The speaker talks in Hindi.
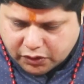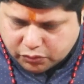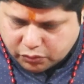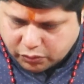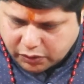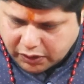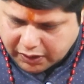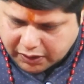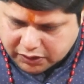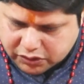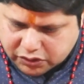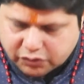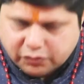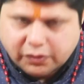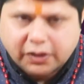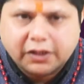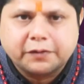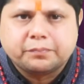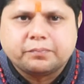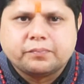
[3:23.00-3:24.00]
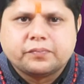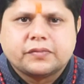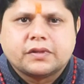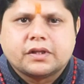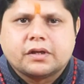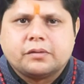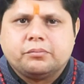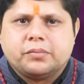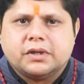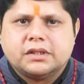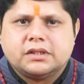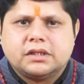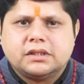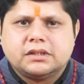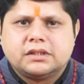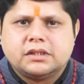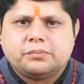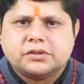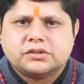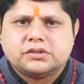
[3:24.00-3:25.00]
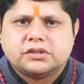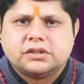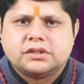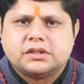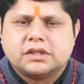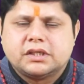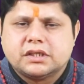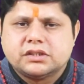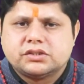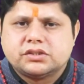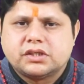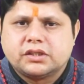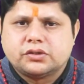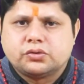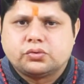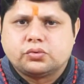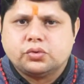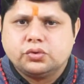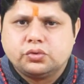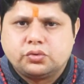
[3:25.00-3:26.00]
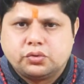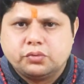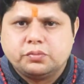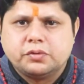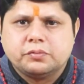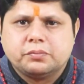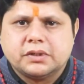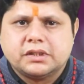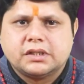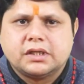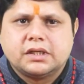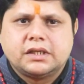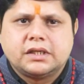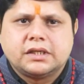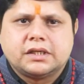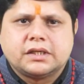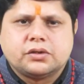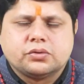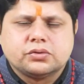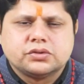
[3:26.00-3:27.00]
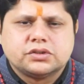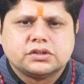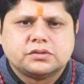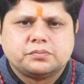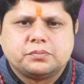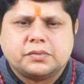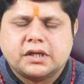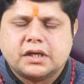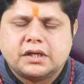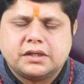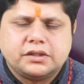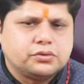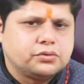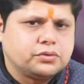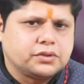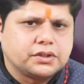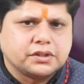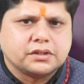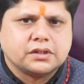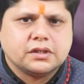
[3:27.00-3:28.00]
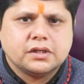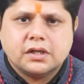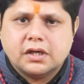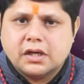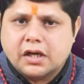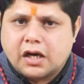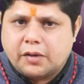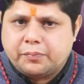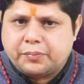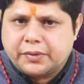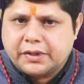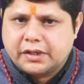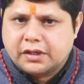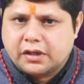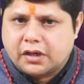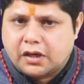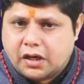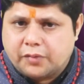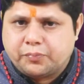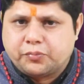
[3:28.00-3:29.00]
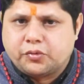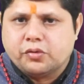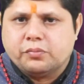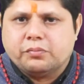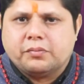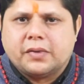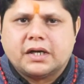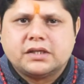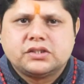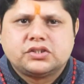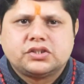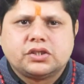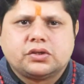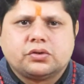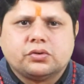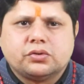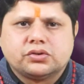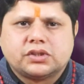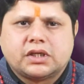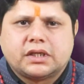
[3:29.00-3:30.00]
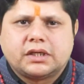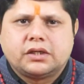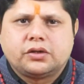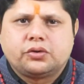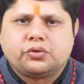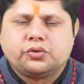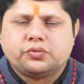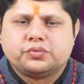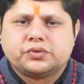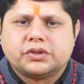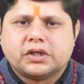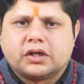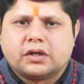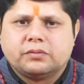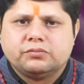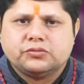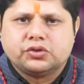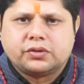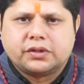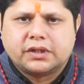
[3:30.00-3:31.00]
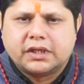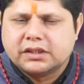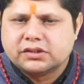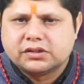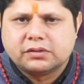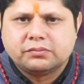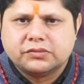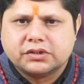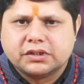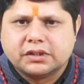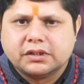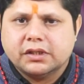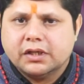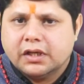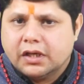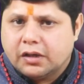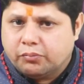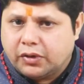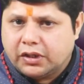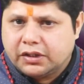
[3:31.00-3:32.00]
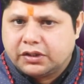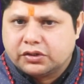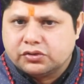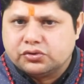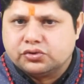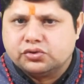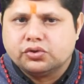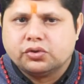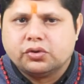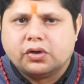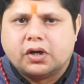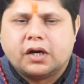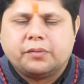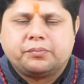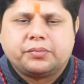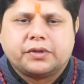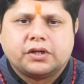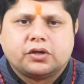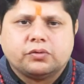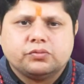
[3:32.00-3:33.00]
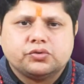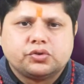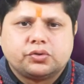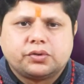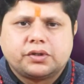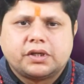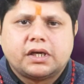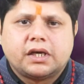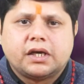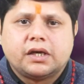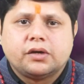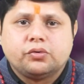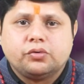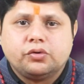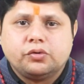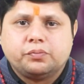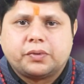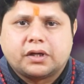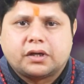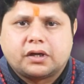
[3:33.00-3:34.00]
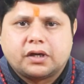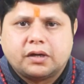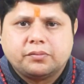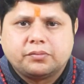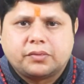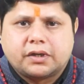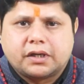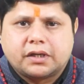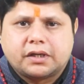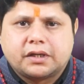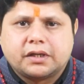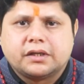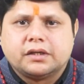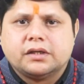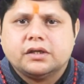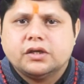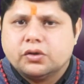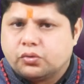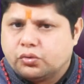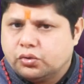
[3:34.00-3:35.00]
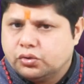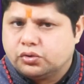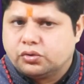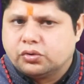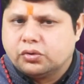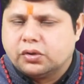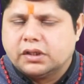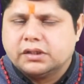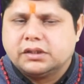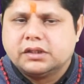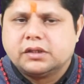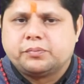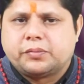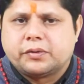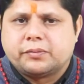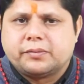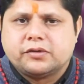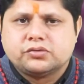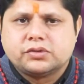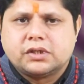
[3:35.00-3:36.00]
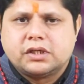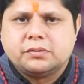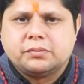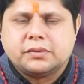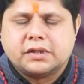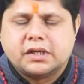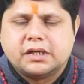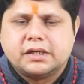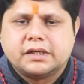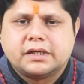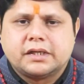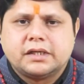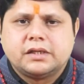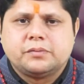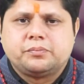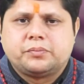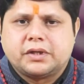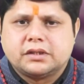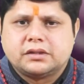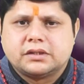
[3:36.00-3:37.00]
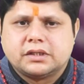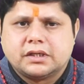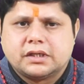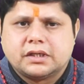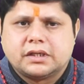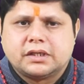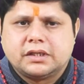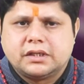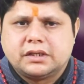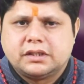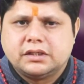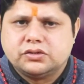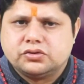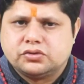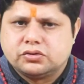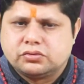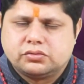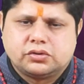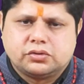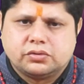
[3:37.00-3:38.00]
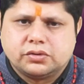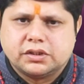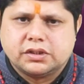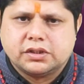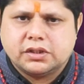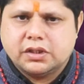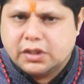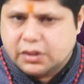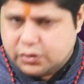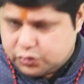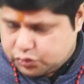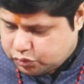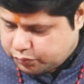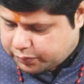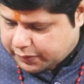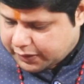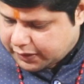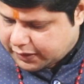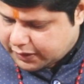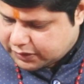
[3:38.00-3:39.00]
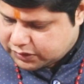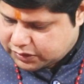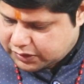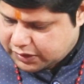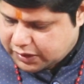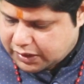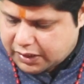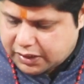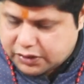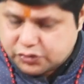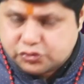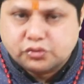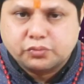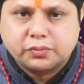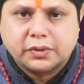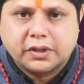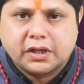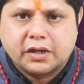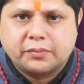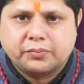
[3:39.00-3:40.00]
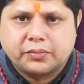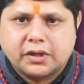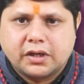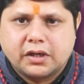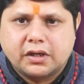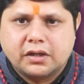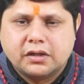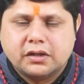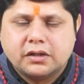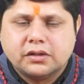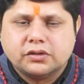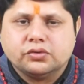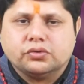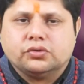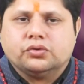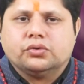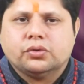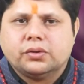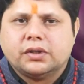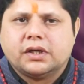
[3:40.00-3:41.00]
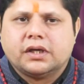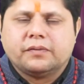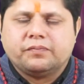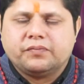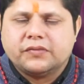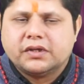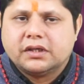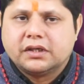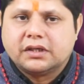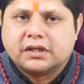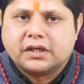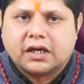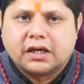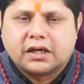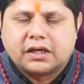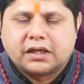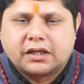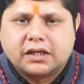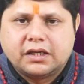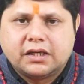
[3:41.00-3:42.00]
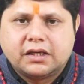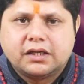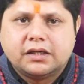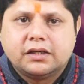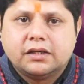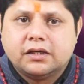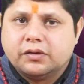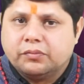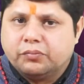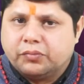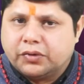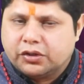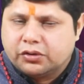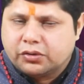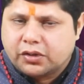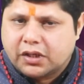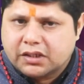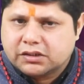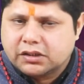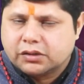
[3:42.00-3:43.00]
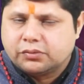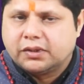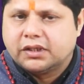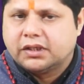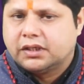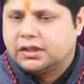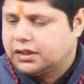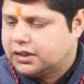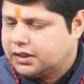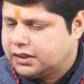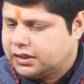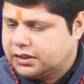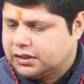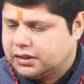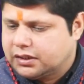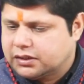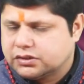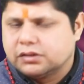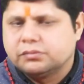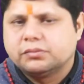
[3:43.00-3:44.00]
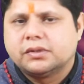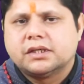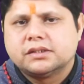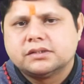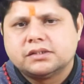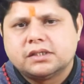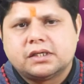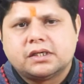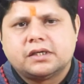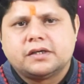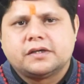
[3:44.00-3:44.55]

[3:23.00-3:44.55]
तुला राशि वाले बदलती परिस्थिति के साथ खुद को भी बदलने की कोशिश बढ़ानी होगी अपने आप को मानसिक और शारीरिक रूप से कमजोर न समझे बल्कि जो आपकी कमजोरियां हैं उन पर काम करके खुद को अधिक प्रभावशाली बनाने के लिए प्रयत्न करने की जरूरत होगी शुभ रंग कैसरिया है शुभ अंक आपका दो है क्या करना है बड़ों का आशीर्वाद लेकर ही घर से बाहर जाना